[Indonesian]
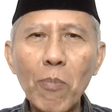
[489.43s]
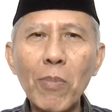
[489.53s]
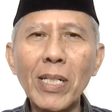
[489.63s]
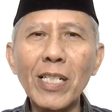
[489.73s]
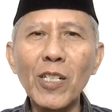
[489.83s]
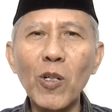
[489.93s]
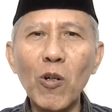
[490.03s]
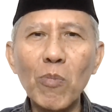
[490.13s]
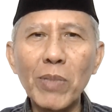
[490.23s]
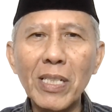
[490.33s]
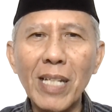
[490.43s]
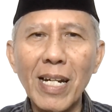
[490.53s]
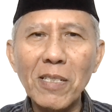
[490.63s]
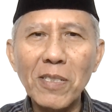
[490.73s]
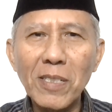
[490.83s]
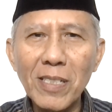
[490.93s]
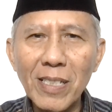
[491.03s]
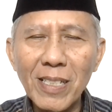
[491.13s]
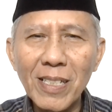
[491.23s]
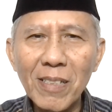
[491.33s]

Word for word: mendominasi.